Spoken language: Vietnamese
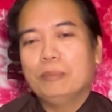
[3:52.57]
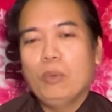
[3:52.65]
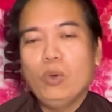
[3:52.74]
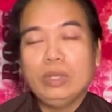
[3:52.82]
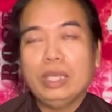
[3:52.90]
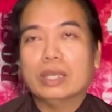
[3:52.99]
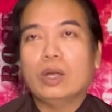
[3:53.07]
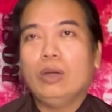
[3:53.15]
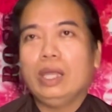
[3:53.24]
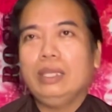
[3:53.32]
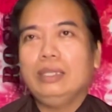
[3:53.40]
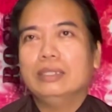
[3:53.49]
muốn gì có
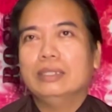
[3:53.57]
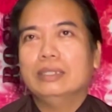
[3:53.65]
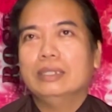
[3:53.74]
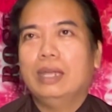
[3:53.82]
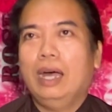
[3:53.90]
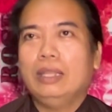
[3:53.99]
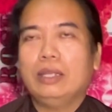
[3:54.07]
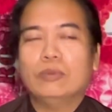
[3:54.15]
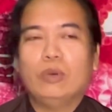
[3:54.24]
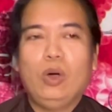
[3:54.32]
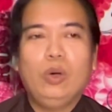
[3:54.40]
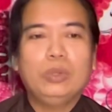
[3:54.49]
nấy ở thành
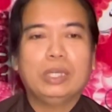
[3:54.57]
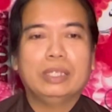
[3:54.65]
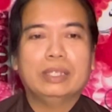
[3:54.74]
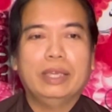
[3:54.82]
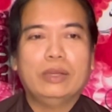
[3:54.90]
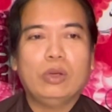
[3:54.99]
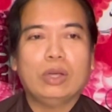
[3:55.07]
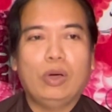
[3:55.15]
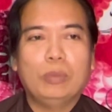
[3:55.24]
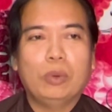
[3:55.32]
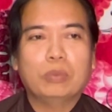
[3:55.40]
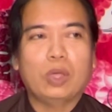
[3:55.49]
phố thì chỉ có
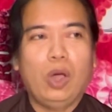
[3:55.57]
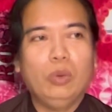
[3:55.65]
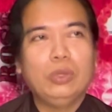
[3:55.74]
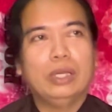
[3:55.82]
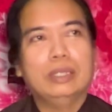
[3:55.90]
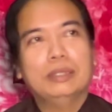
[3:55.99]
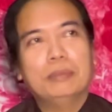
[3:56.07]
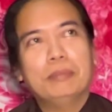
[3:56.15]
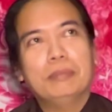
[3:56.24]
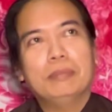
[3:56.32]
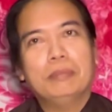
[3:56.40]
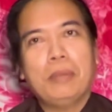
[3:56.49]
ngồi một chỗ thôi
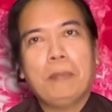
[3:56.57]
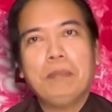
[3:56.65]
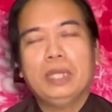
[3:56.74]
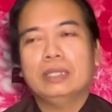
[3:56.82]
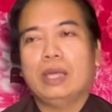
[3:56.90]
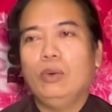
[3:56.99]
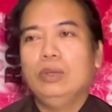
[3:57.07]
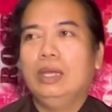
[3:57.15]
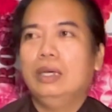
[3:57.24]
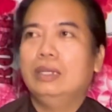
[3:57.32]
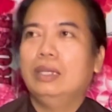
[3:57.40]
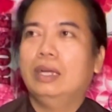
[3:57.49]
bấm điện thoại
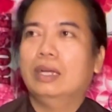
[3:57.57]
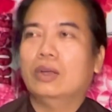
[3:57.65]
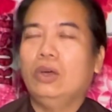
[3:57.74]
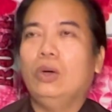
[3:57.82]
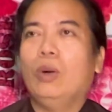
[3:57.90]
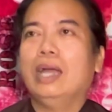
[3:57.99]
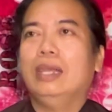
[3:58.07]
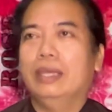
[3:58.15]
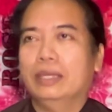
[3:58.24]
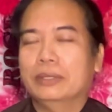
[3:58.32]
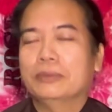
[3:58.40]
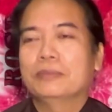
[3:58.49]
lên là có đồ ăn
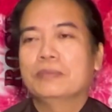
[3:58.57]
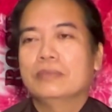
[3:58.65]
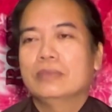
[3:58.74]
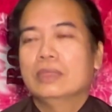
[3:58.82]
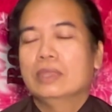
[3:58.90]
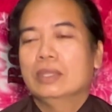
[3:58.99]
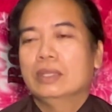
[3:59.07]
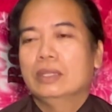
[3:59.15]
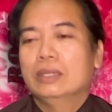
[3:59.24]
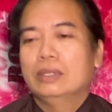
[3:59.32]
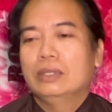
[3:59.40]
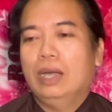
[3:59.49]
liền
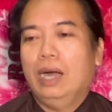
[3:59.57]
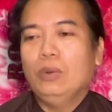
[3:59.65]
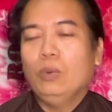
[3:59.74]
ở